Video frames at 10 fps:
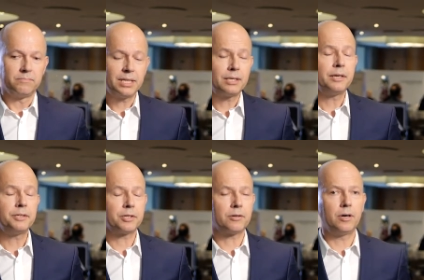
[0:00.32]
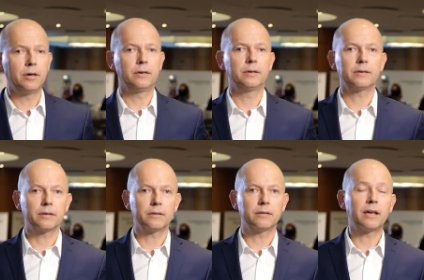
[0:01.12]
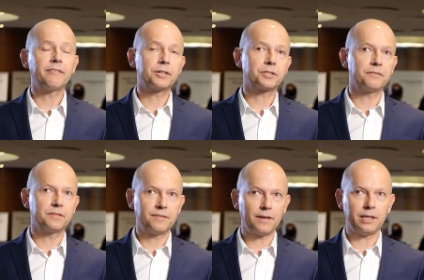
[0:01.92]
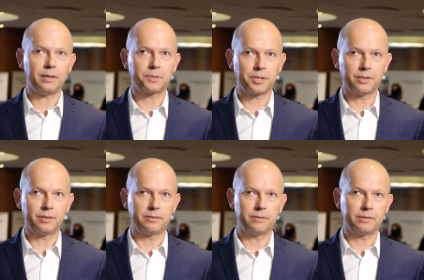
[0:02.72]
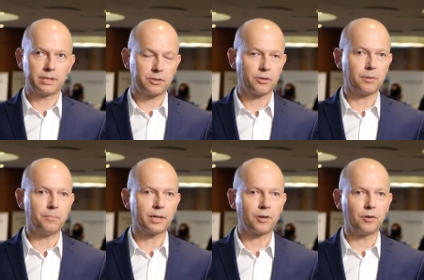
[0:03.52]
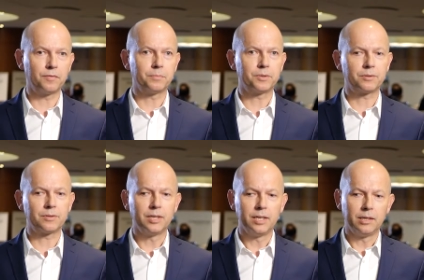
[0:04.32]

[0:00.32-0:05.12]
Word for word: Jeśli idzie o e, największe wyzwania przed e, sektorem bankowym, no to